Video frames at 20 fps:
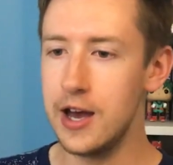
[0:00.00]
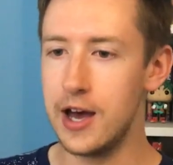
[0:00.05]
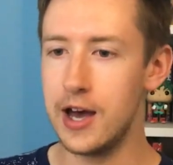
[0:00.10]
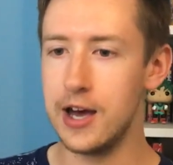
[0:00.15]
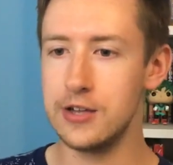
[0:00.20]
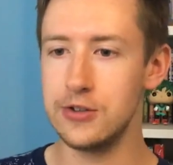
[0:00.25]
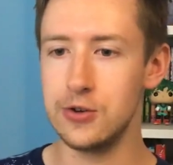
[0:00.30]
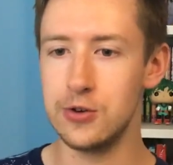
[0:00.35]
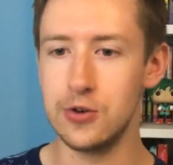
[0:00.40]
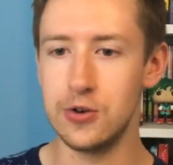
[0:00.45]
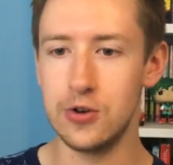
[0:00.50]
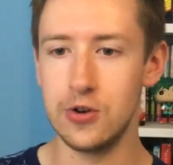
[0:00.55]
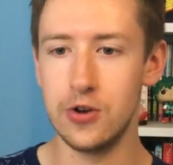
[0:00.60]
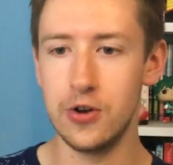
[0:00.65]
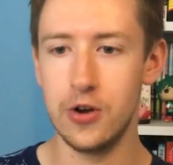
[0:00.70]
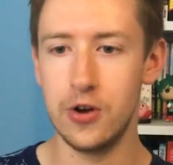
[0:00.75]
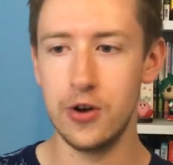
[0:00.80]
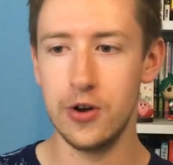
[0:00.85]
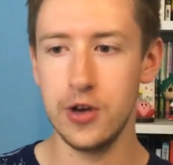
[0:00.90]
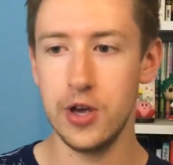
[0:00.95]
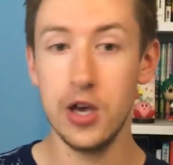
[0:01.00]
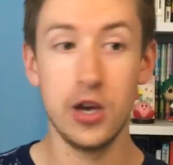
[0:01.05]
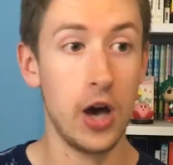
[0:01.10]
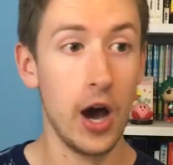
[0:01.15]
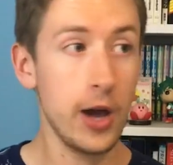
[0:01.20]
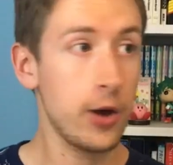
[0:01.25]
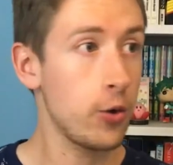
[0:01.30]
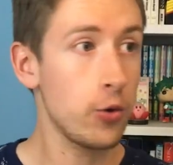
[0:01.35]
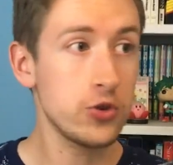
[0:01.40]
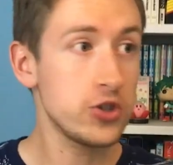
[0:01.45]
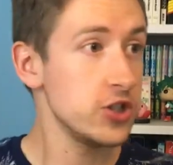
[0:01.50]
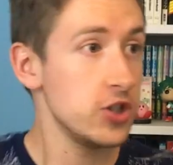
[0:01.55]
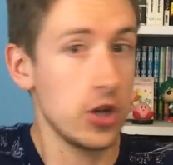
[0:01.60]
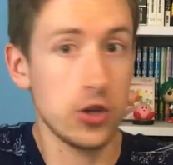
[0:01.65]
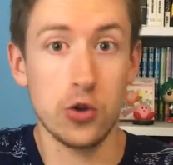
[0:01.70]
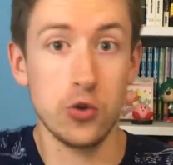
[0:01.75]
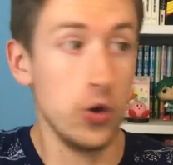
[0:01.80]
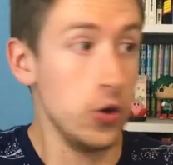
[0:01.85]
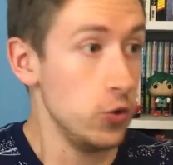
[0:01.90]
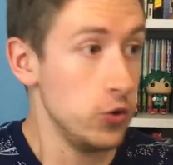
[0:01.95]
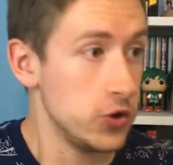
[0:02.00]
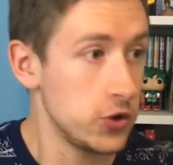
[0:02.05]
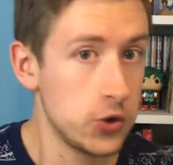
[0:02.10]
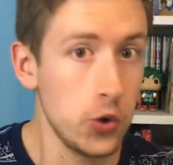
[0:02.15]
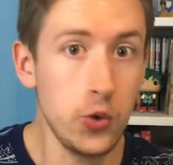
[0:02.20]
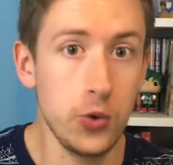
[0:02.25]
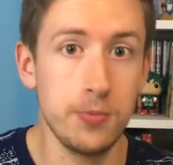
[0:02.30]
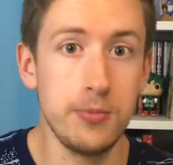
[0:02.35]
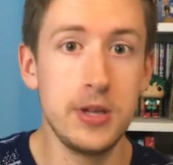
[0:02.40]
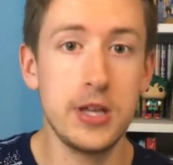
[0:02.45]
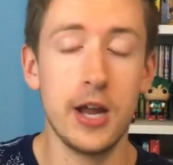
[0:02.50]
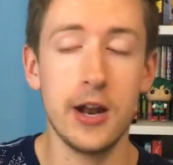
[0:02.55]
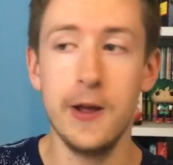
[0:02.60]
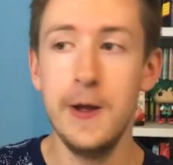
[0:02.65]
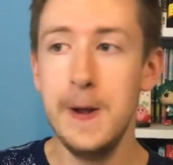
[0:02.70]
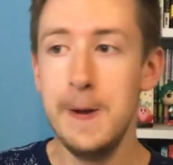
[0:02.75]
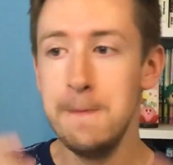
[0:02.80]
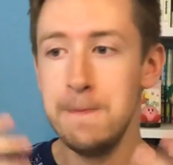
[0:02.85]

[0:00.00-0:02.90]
外国人だと嘘みたいな。